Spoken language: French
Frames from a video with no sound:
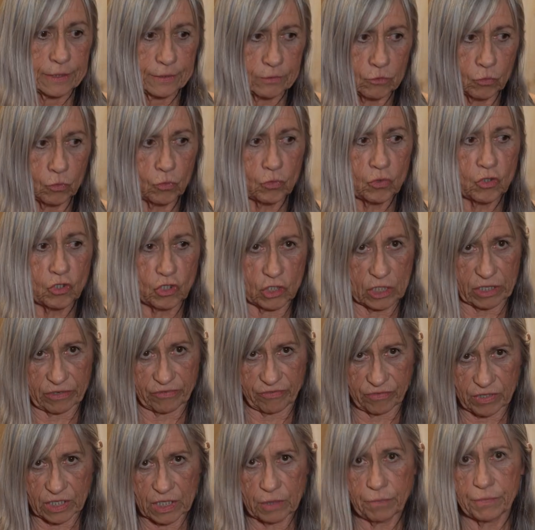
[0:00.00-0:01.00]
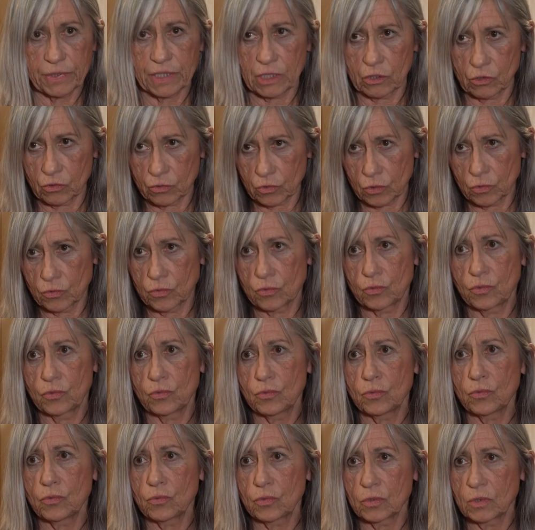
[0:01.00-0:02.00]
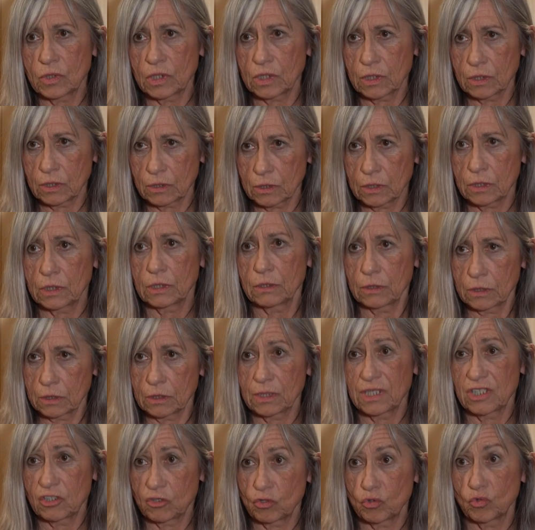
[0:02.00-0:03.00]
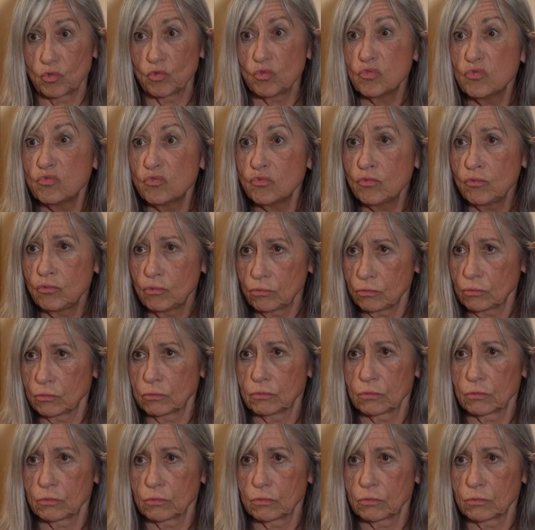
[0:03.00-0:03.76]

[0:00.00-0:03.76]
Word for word: donc j'avais bien entendu des genoux